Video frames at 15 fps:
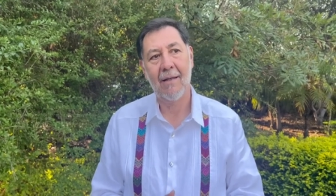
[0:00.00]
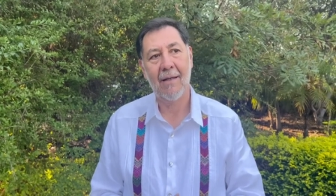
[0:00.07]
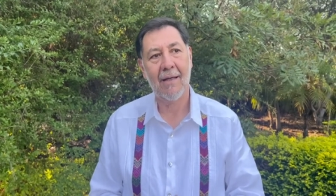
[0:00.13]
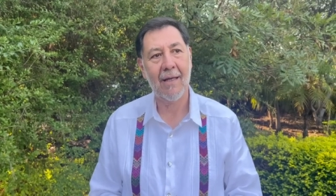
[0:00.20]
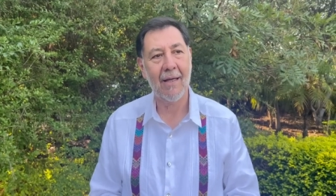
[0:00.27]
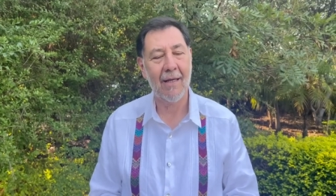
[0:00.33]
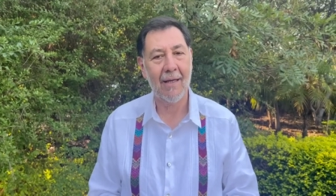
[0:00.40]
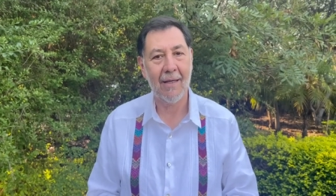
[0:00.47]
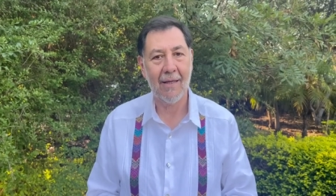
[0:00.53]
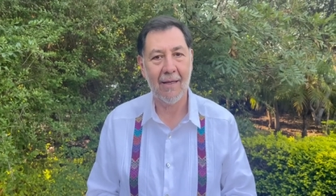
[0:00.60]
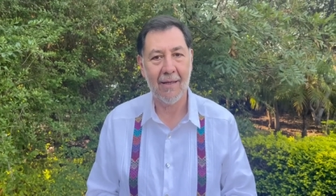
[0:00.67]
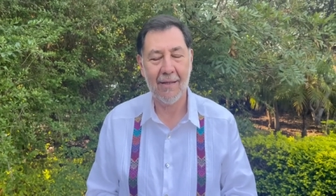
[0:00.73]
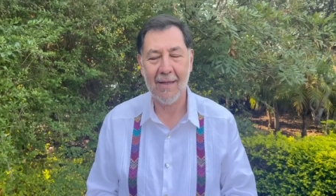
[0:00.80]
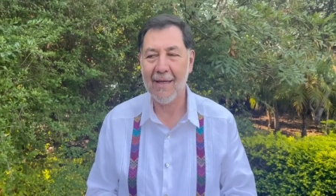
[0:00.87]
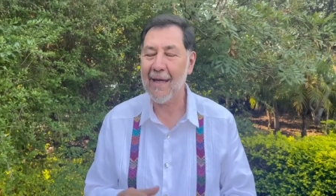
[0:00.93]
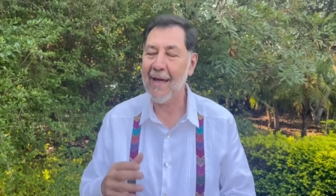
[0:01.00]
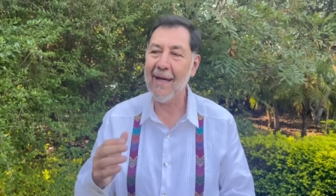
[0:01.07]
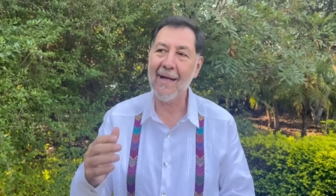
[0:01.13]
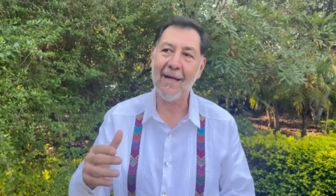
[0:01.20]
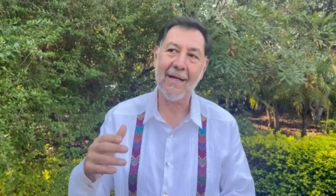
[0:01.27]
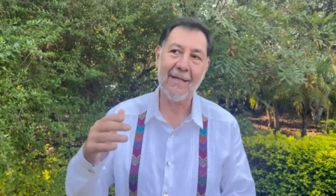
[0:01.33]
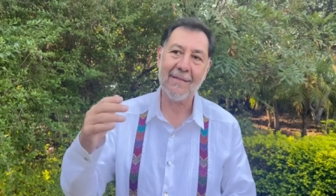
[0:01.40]
que
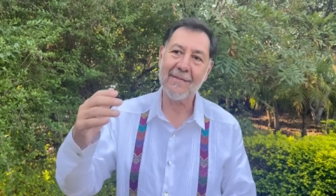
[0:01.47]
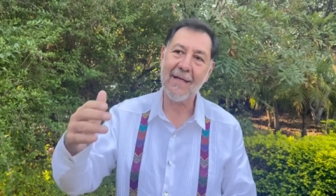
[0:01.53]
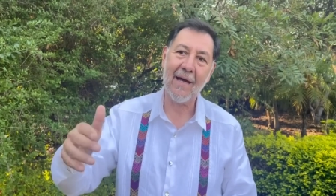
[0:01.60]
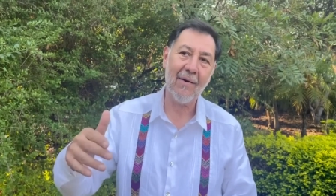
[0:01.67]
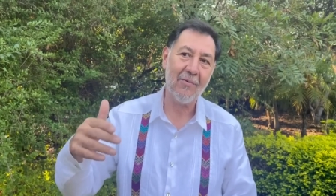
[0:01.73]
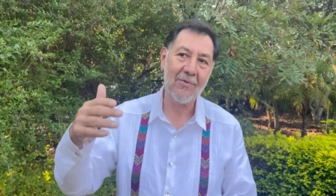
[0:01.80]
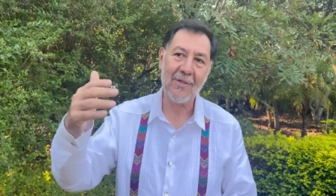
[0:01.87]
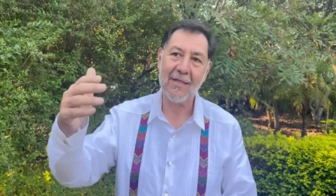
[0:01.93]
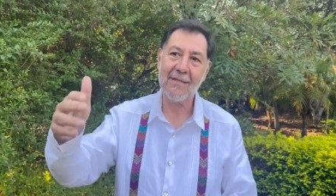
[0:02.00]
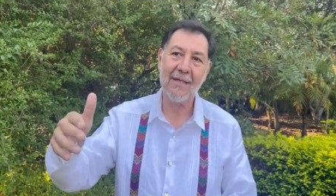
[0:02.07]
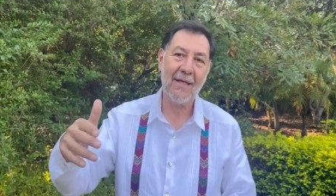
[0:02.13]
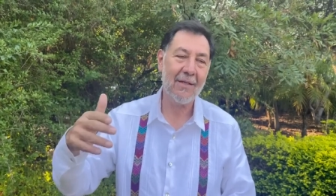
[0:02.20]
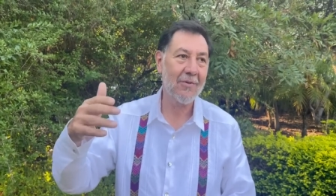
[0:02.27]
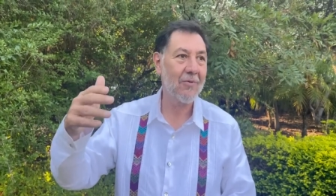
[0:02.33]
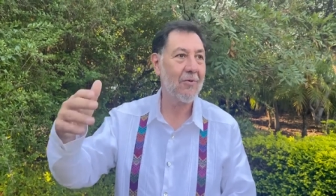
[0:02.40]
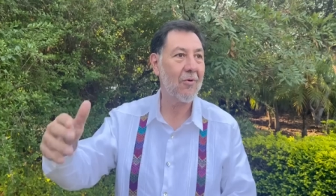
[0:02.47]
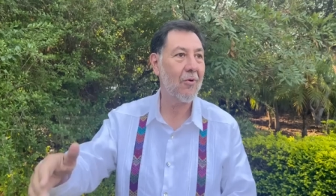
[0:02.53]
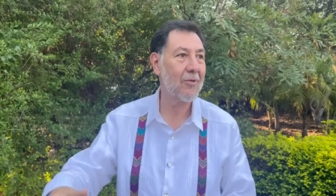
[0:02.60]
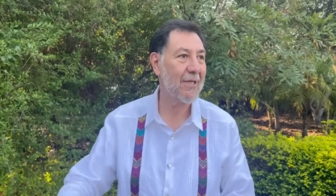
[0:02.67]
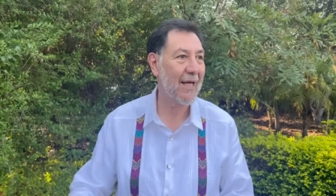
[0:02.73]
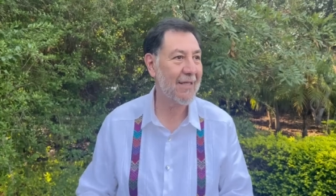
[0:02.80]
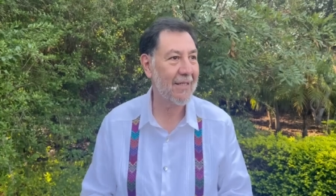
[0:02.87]
dijeran que estábamos haciendo
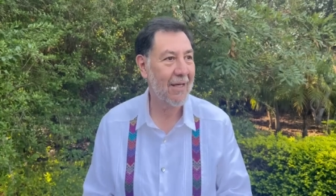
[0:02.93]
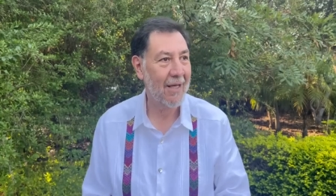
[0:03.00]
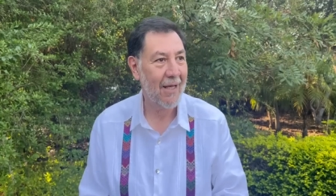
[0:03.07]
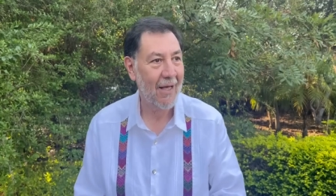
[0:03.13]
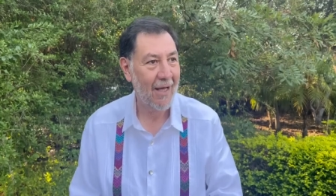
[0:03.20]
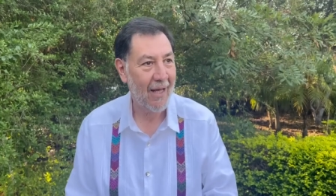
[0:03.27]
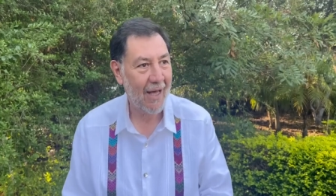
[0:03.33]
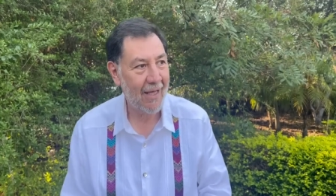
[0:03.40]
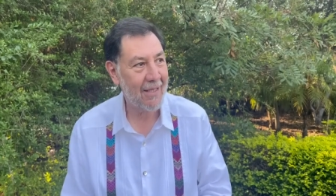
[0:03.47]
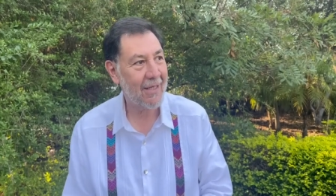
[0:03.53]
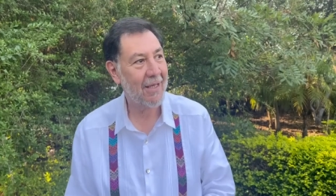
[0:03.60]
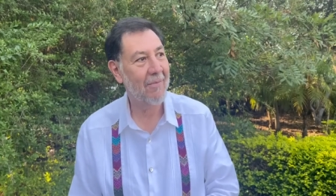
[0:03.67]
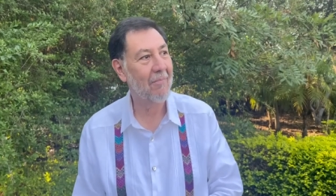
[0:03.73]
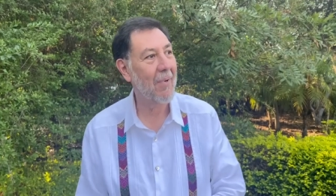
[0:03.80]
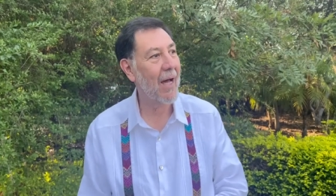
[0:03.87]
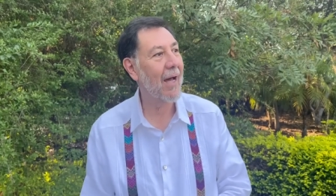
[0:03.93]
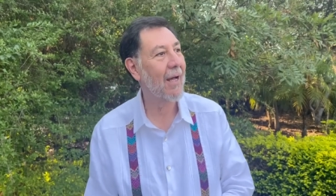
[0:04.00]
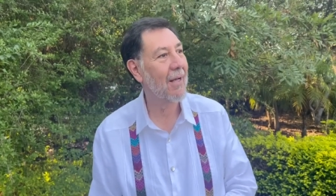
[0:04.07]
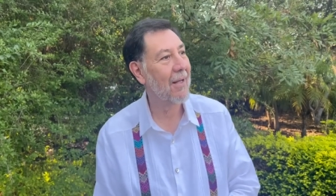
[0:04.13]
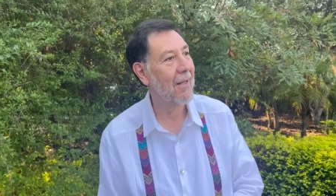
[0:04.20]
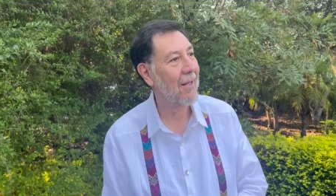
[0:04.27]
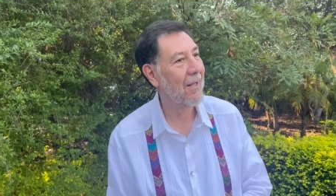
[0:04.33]
cosas. Hay quien va
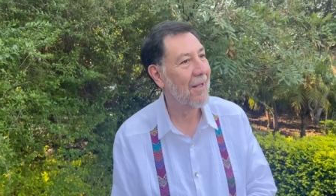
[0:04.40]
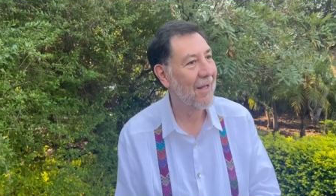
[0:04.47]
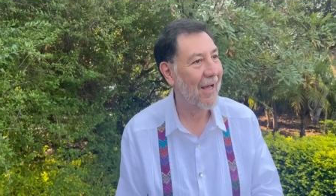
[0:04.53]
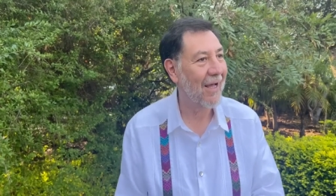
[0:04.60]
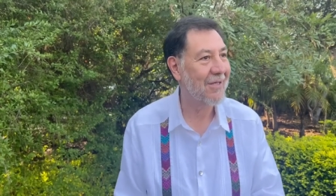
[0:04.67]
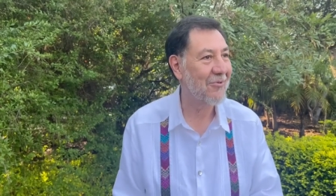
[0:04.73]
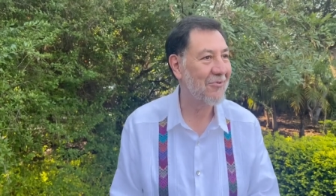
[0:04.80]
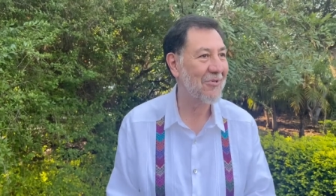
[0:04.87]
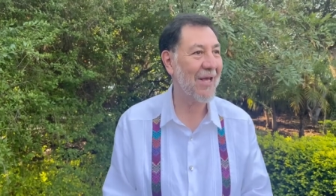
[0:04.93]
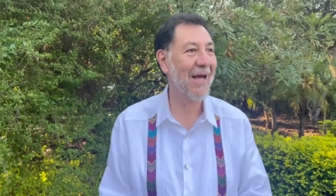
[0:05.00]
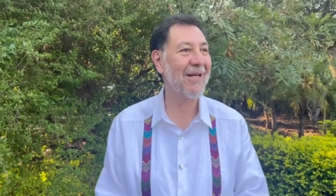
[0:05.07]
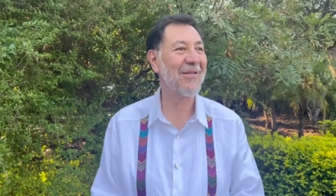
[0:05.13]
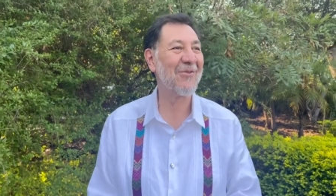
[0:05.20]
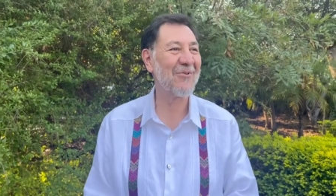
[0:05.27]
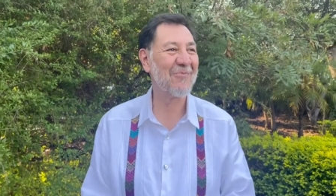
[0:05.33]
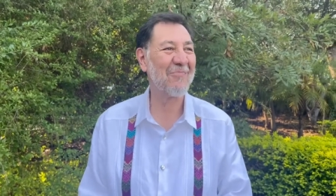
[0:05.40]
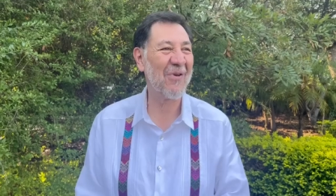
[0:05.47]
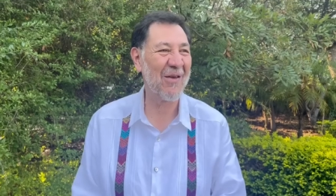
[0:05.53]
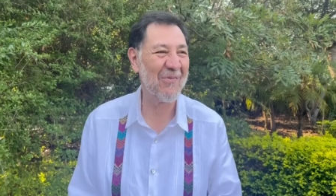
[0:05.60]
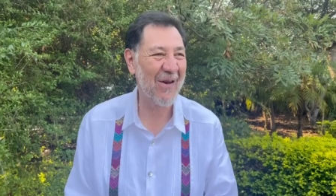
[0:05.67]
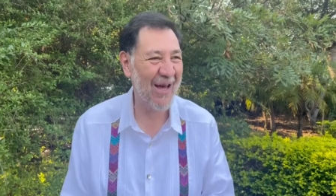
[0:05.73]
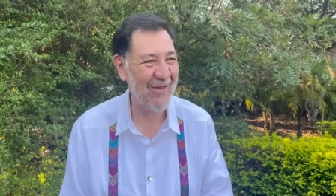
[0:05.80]
a sus actos
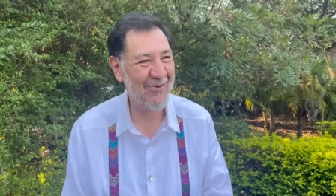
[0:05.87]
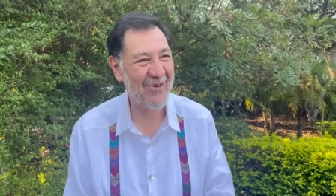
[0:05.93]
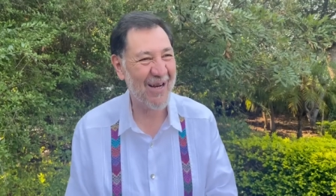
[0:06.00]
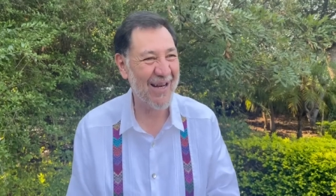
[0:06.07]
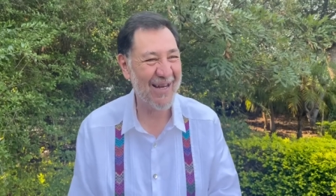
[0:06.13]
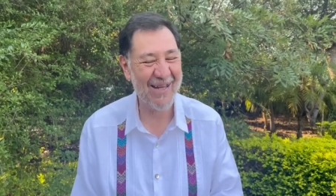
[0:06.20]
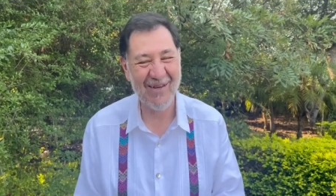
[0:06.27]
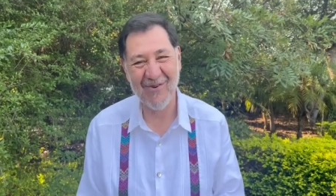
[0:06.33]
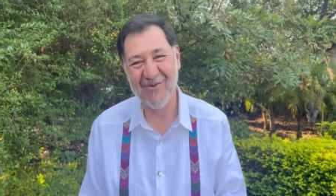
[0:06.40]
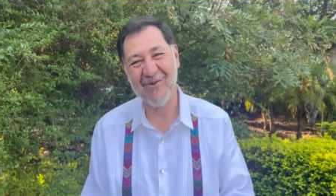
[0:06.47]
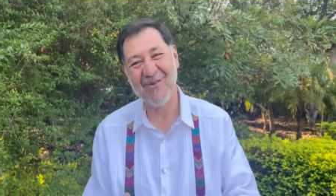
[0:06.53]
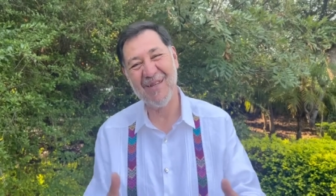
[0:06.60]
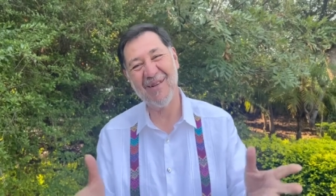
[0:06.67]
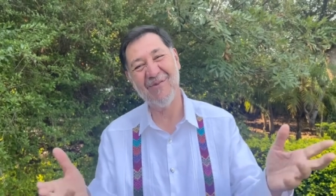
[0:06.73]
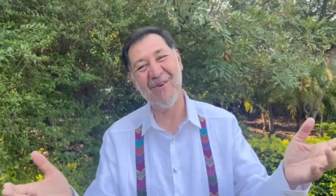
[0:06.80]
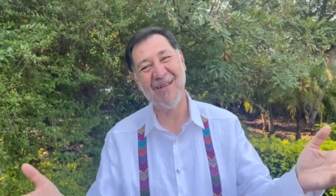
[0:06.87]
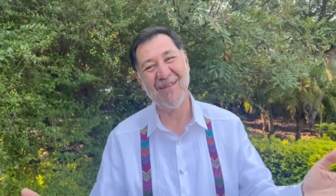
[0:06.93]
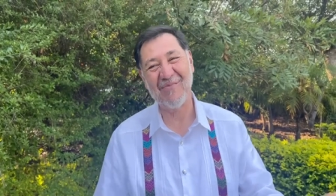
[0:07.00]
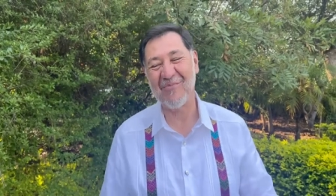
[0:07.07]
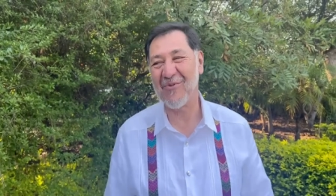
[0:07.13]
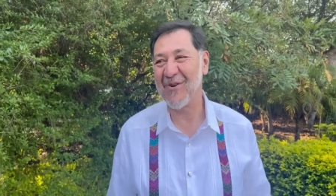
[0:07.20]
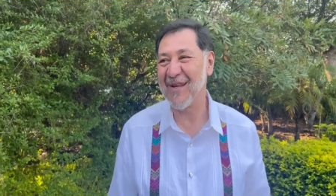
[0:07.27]
privados religiosos y lo
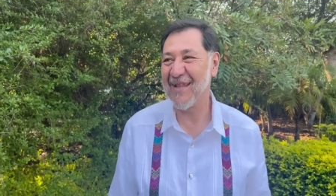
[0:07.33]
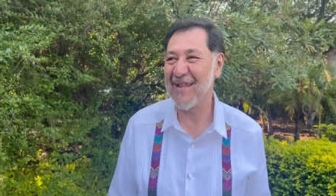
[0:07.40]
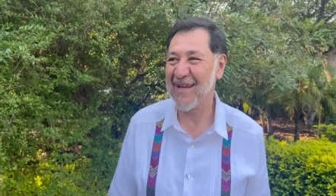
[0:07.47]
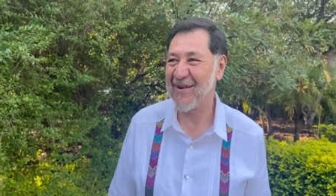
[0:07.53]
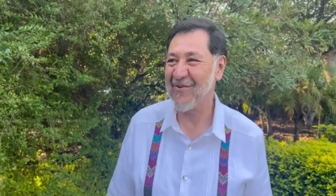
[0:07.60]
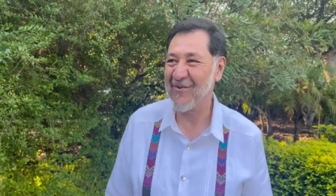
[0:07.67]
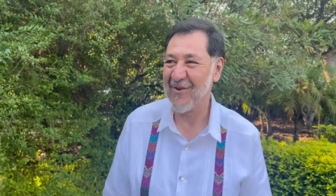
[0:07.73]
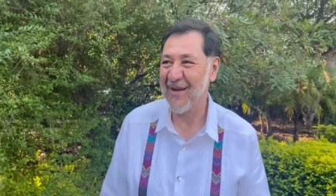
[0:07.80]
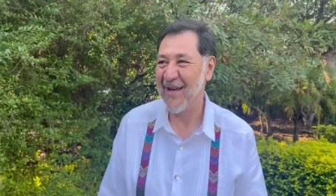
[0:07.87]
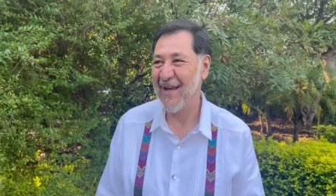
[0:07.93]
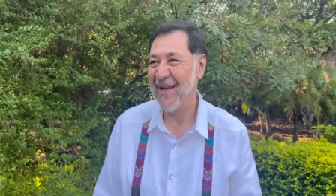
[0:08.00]
hace político.